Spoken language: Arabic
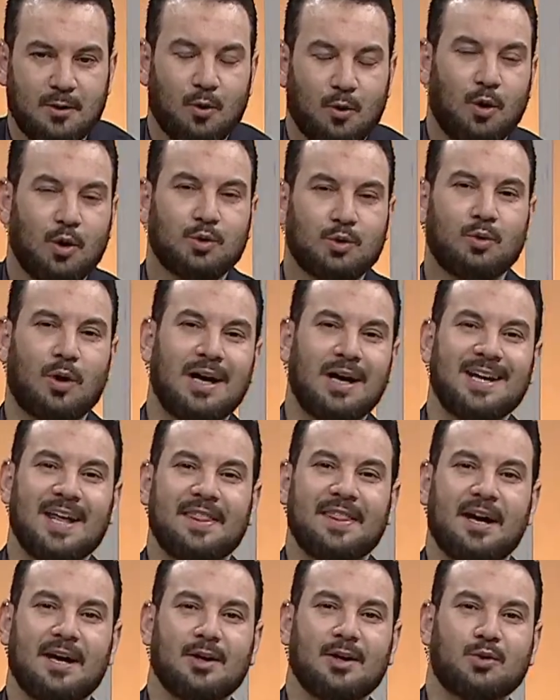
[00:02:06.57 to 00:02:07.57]
وحطه على
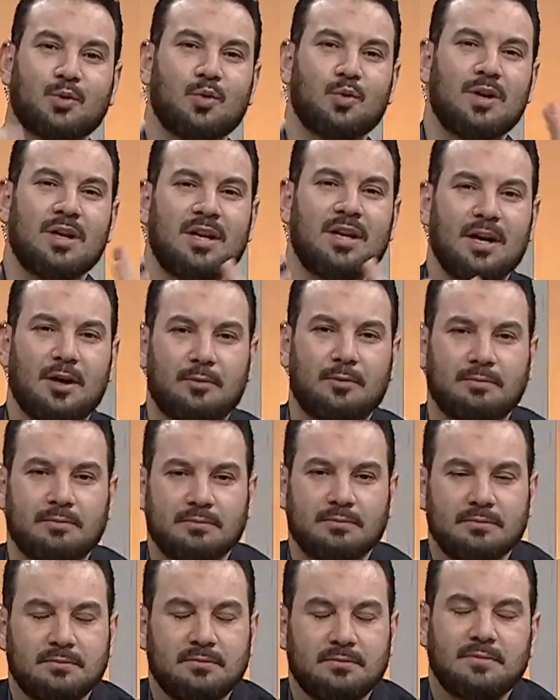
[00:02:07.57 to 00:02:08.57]
ظهرك طول اليوم
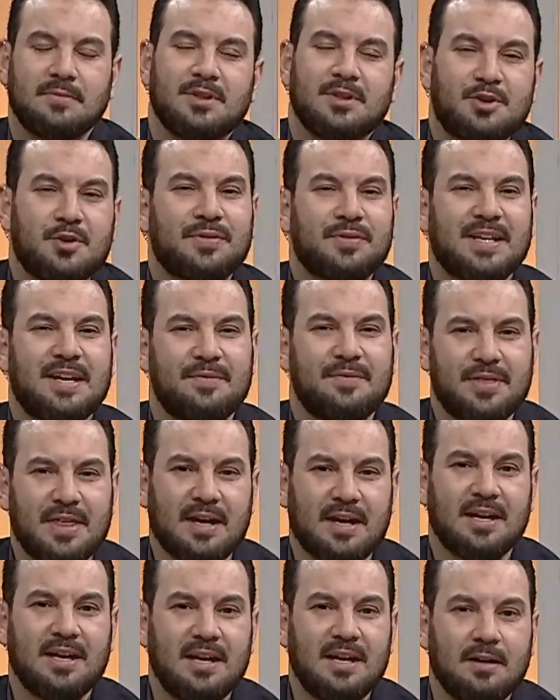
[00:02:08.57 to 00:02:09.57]
شفت كيف
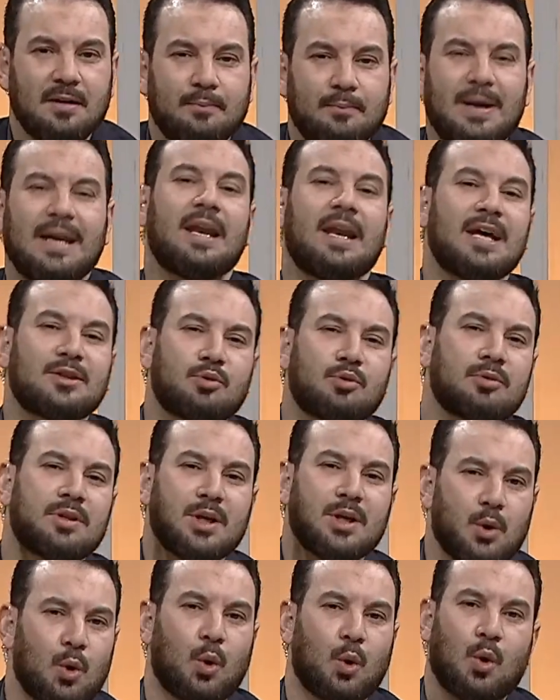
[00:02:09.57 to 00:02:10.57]
ثقيل بل لا
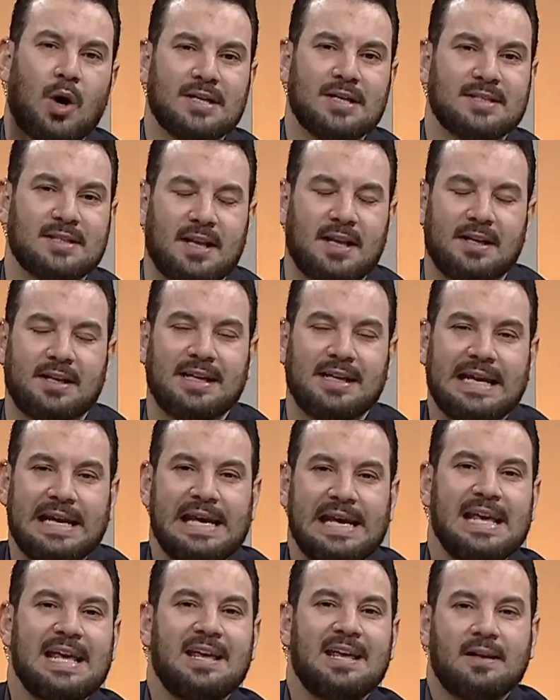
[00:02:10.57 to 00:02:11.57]
تطيقه أصلا
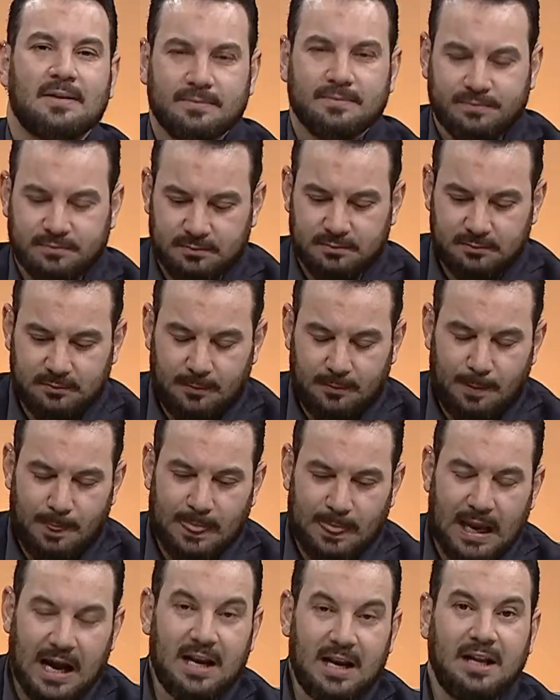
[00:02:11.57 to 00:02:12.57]

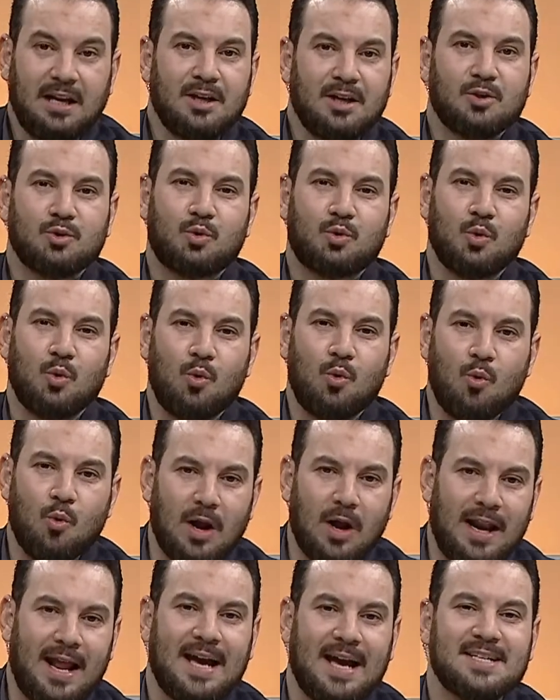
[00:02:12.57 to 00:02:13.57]
الحقد
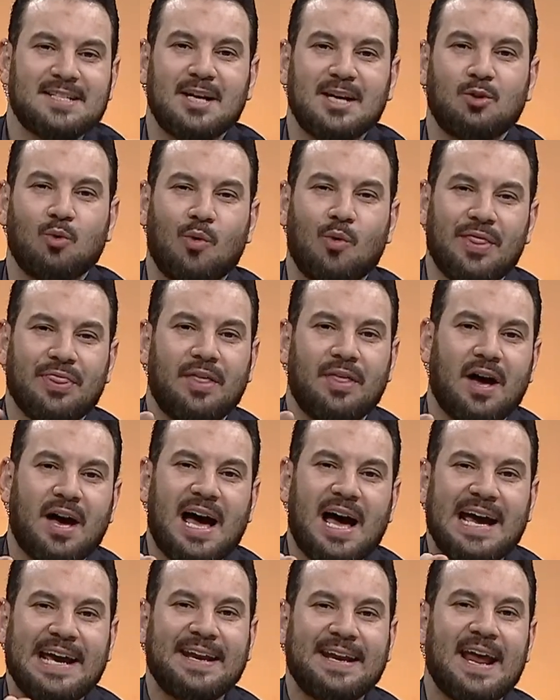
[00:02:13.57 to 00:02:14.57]
والحسد
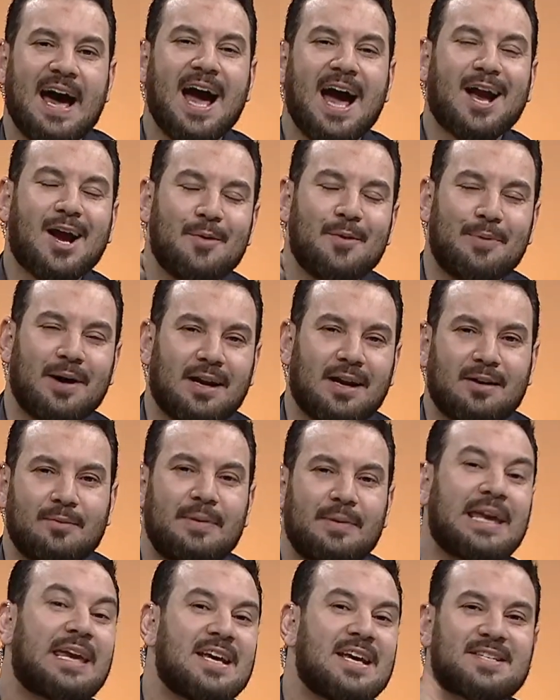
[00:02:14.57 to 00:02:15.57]
والضغائن أكبر
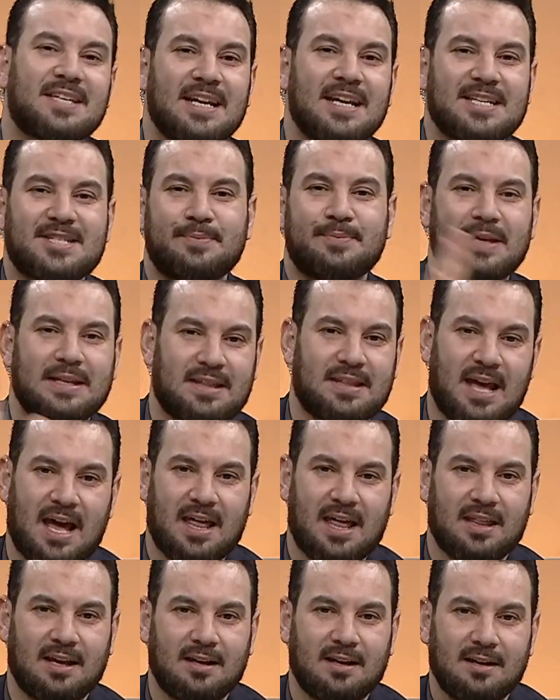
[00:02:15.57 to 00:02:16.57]
من كيس الإسمنت
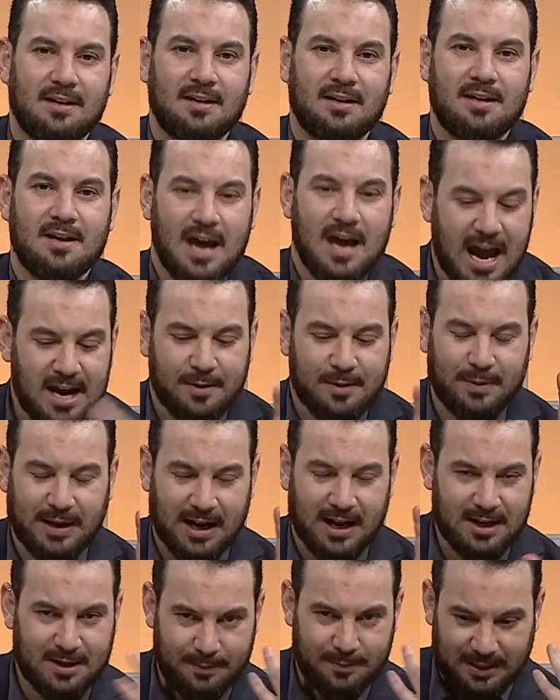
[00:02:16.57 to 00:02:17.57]
هذا
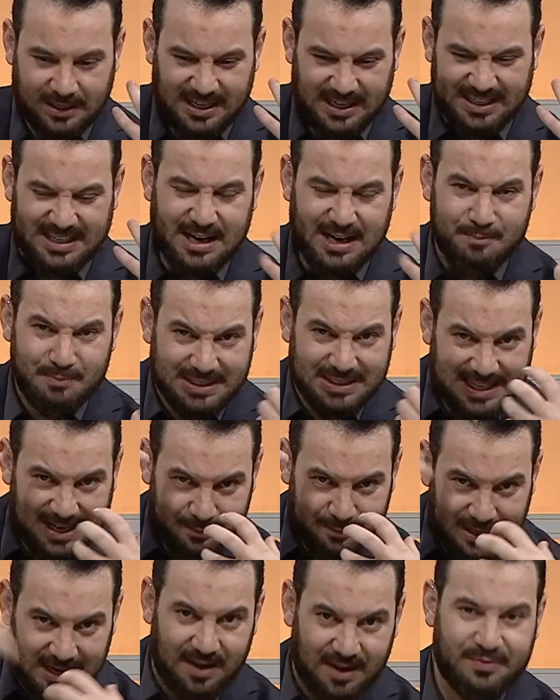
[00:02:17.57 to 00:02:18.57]
أكبر أكبر يعني لما
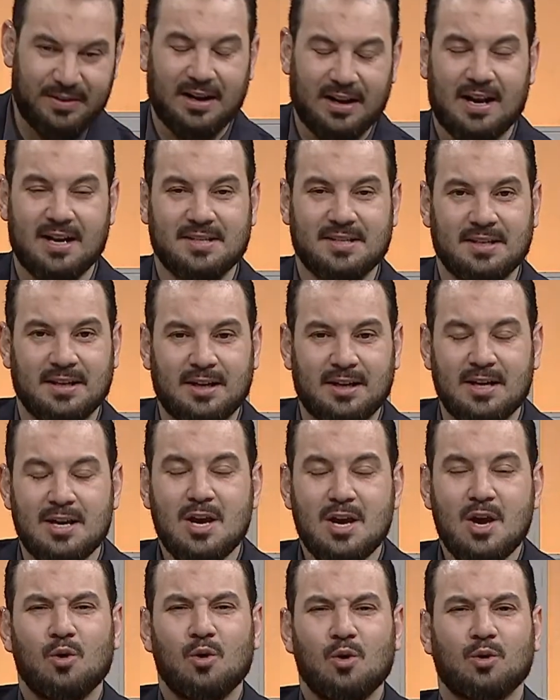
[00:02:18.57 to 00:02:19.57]
تحملها في راسك
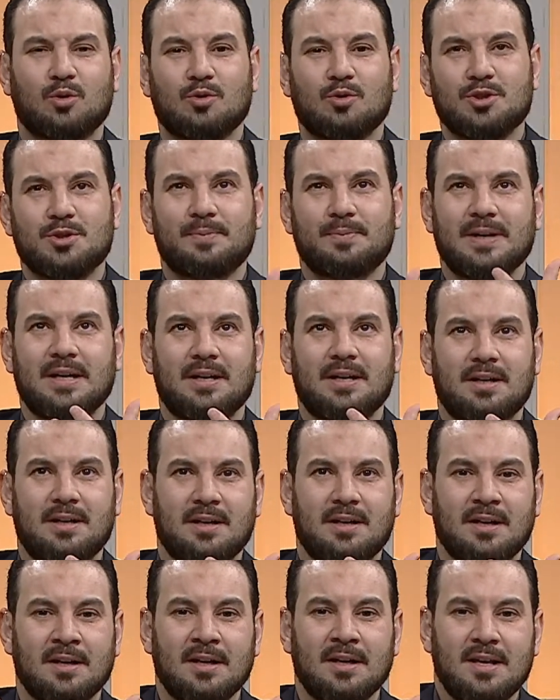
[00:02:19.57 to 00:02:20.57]
وتصبح
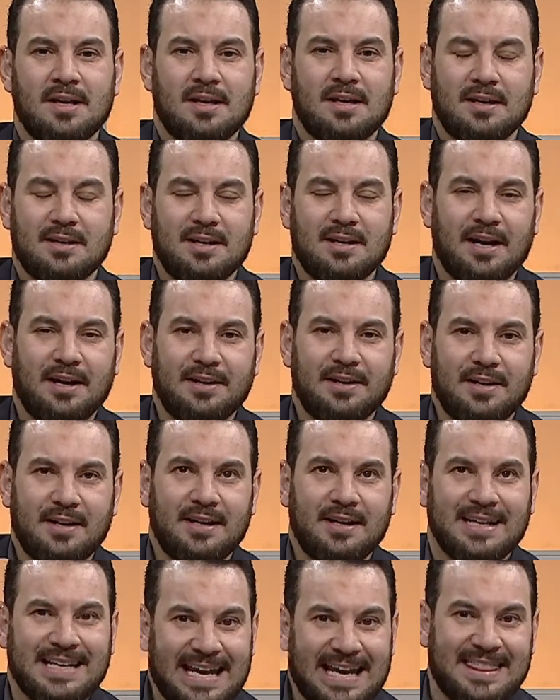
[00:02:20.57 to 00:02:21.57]
آه،
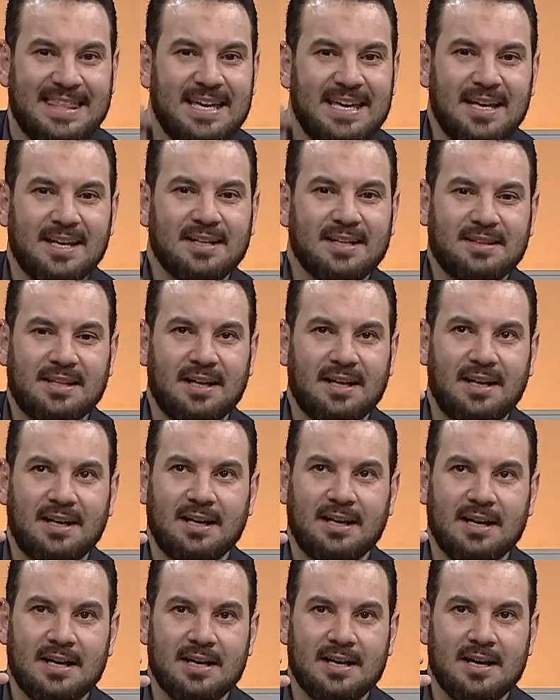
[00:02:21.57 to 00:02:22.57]
يعني كثيرة
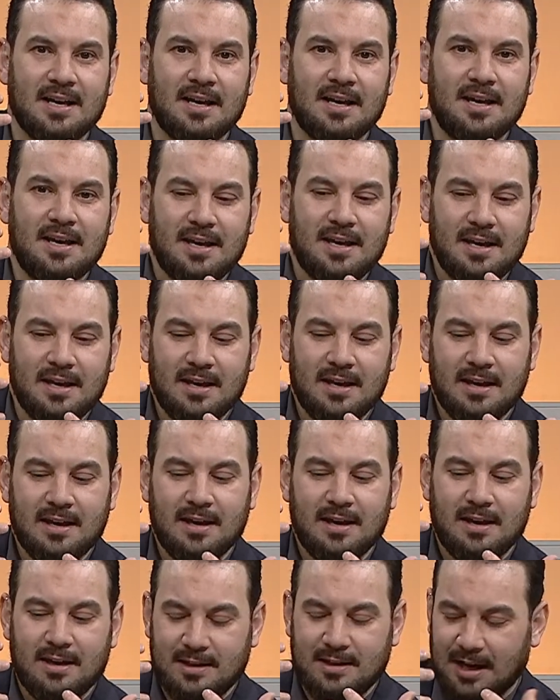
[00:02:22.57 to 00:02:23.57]
آه،
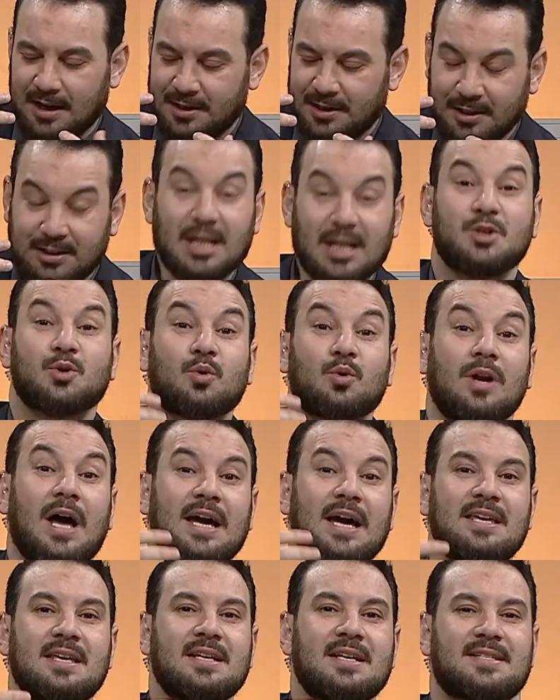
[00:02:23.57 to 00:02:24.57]
آه، يعني تشغل
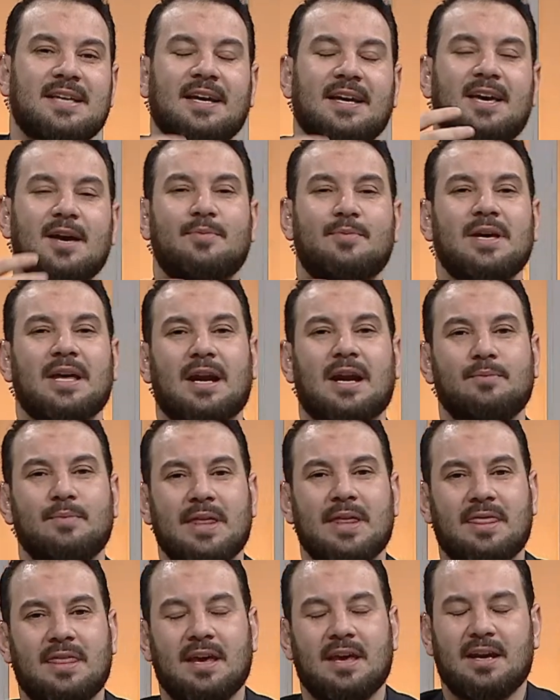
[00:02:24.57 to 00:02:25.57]
حيزا كبيرا
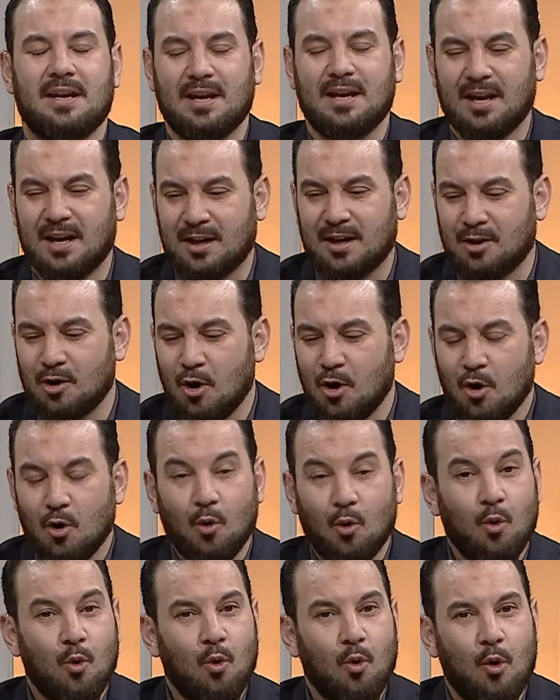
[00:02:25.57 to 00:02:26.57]
من ذهنك
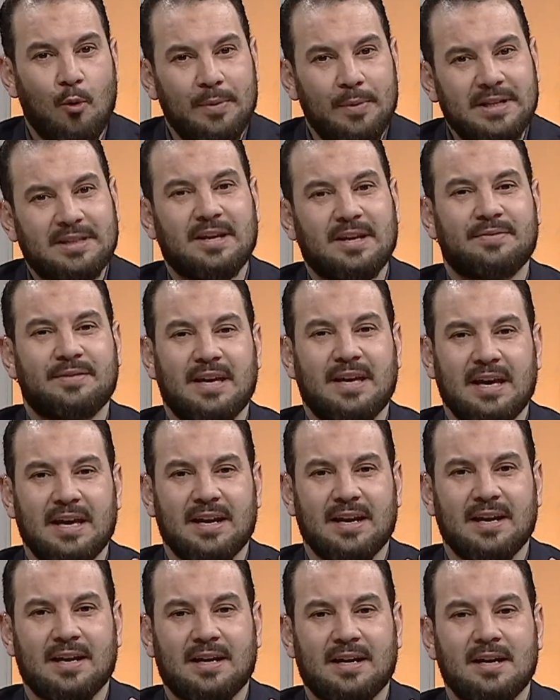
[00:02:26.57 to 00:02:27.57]
ومن
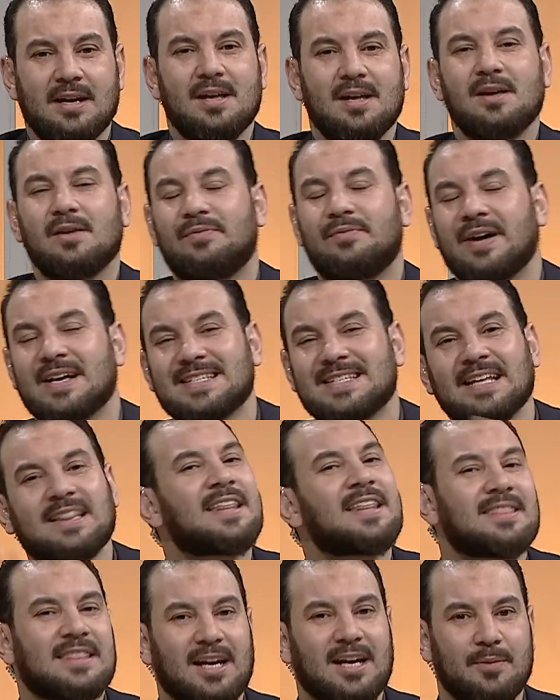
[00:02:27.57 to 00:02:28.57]
تفكيرك
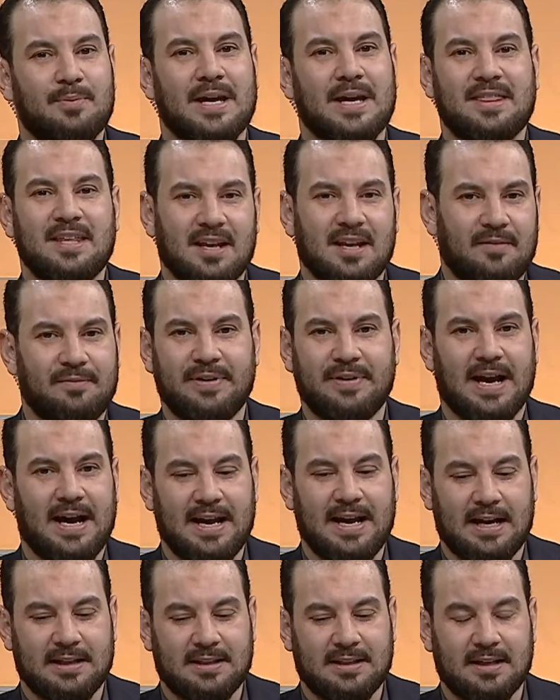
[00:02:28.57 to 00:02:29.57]
فستضطرب كثيرا في
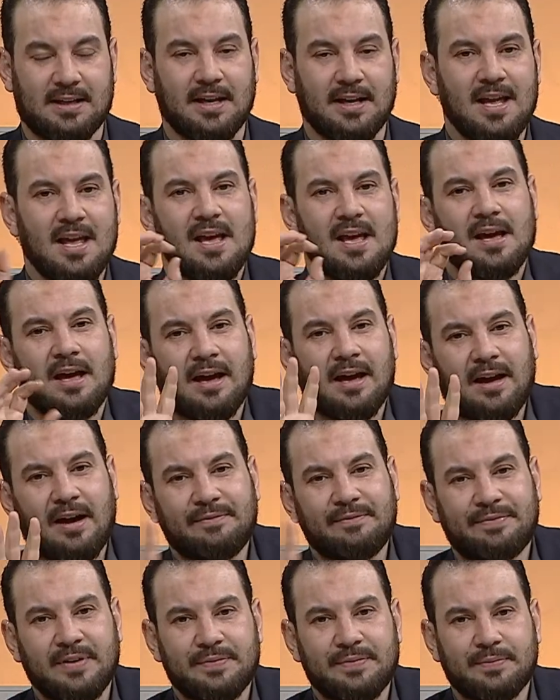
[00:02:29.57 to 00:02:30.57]
حياتك
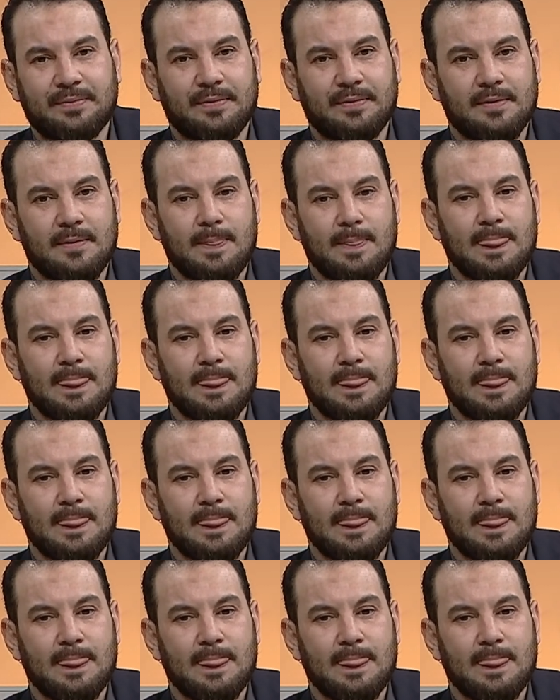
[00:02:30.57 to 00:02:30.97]
خفف